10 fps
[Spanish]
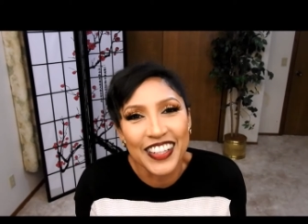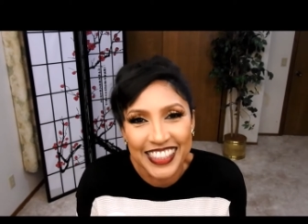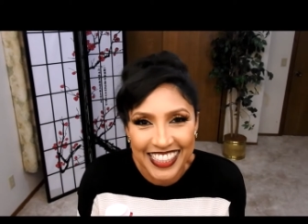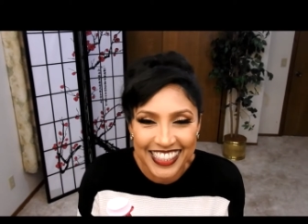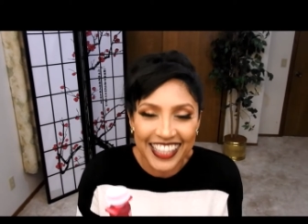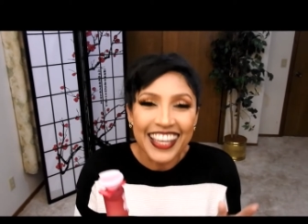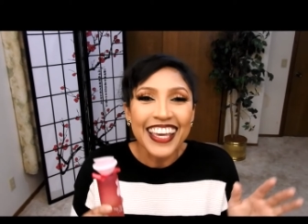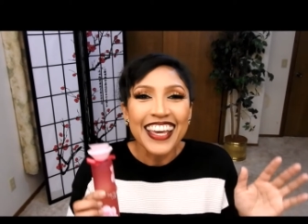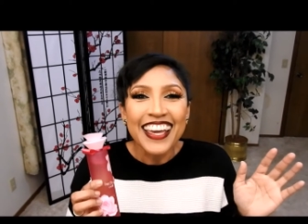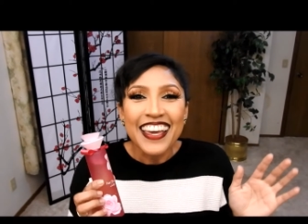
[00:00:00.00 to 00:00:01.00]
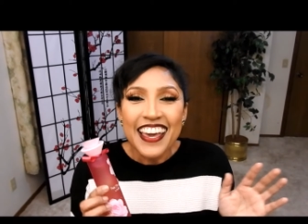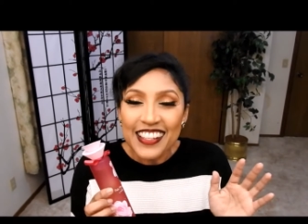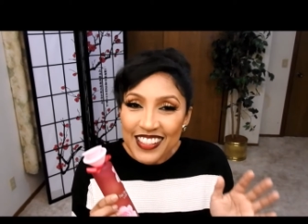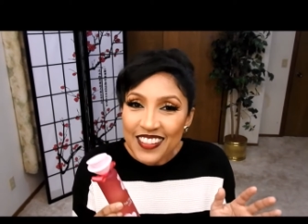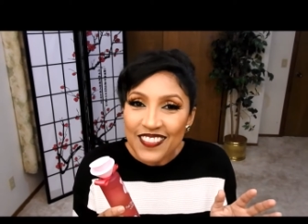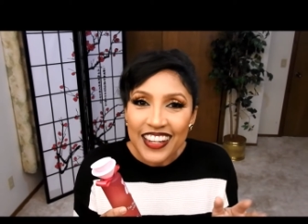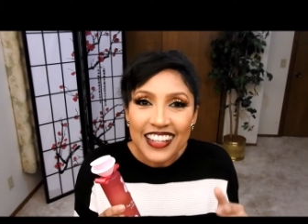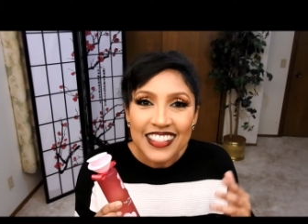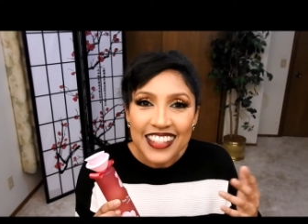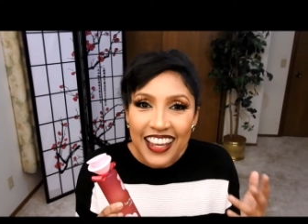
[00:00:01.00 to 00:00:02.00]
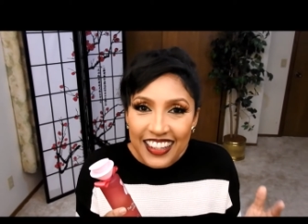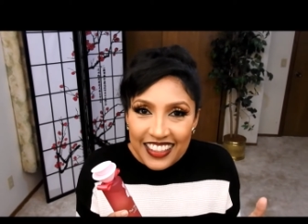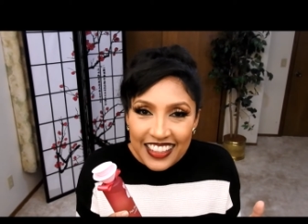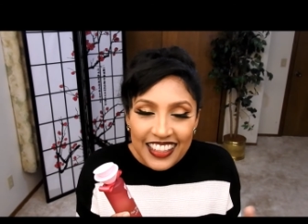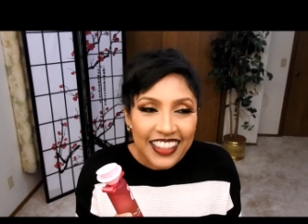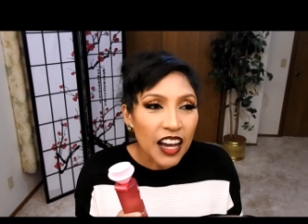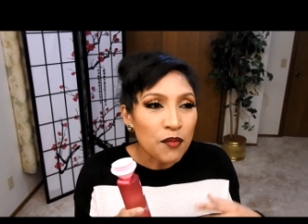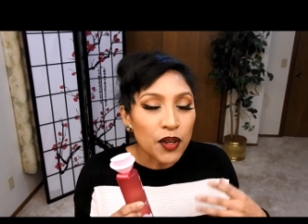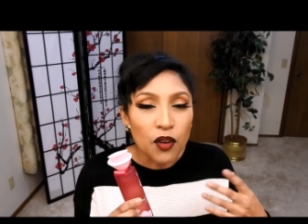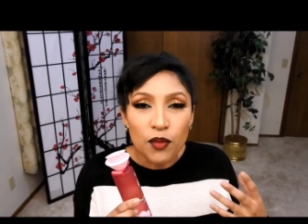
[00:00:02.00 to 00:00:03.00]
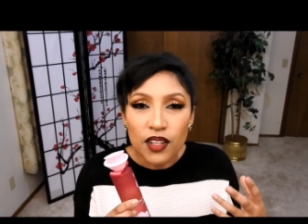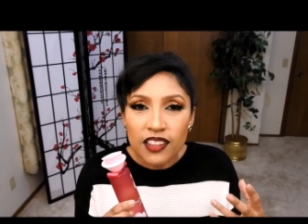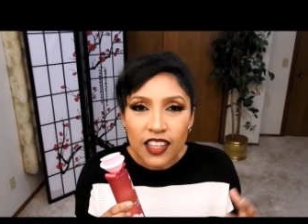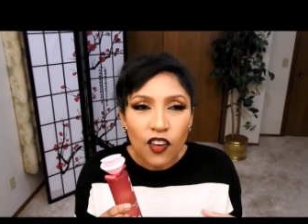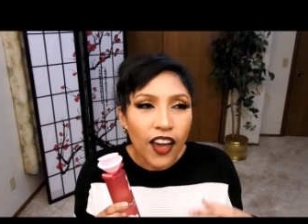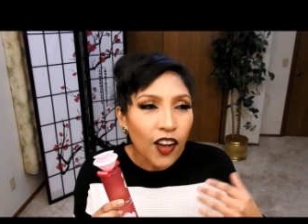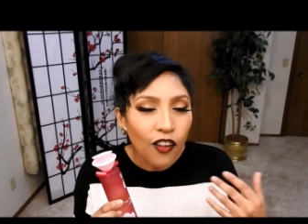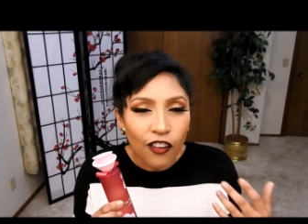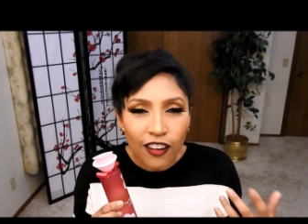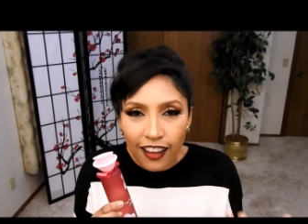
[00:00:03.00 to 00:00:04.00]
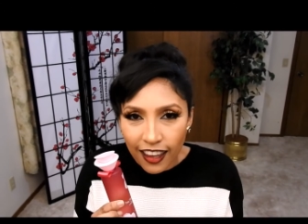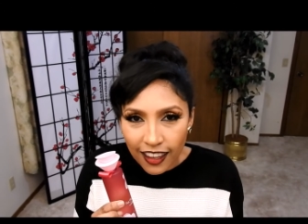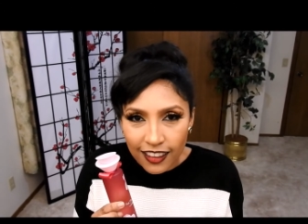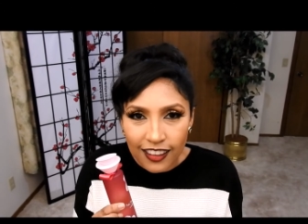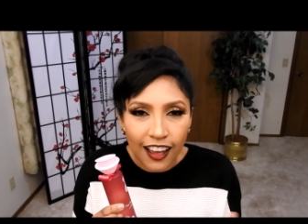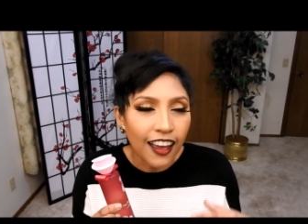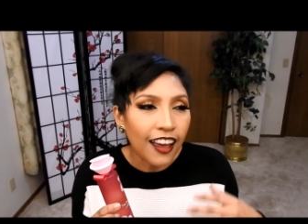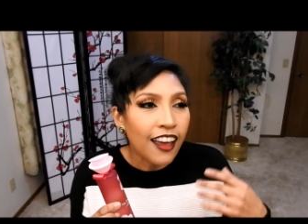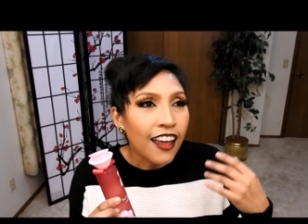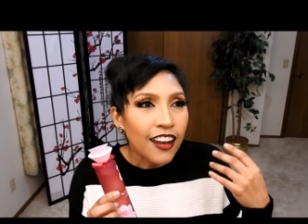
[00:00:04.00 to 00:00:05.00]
una cosa así. Es una fragancia rica, pero como les digo, es coqueta,